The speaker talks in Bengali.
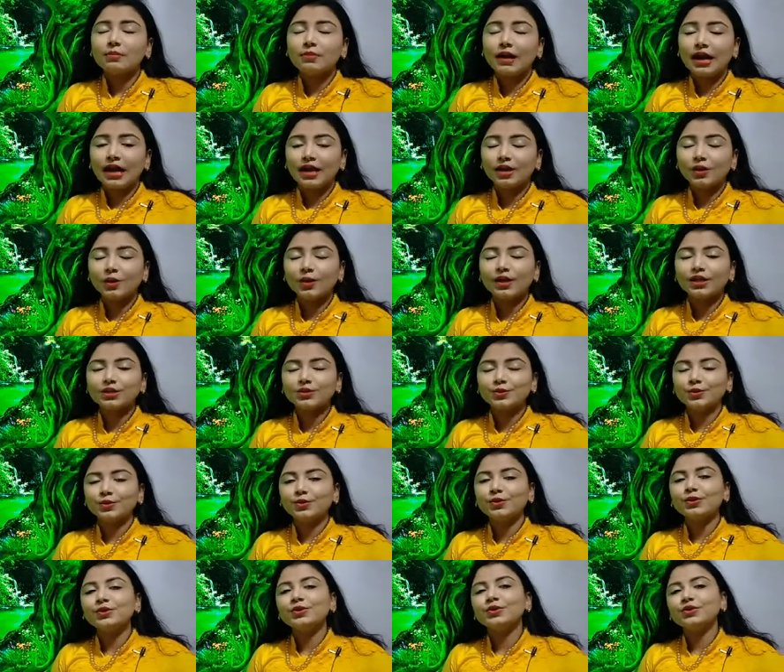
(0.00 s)
ভালো আছো
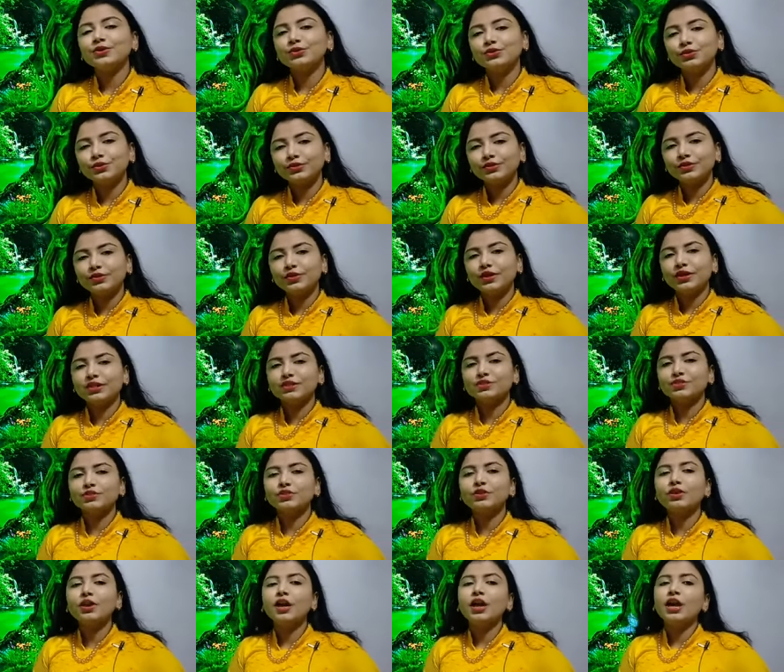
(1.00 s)
সুস্থ আছো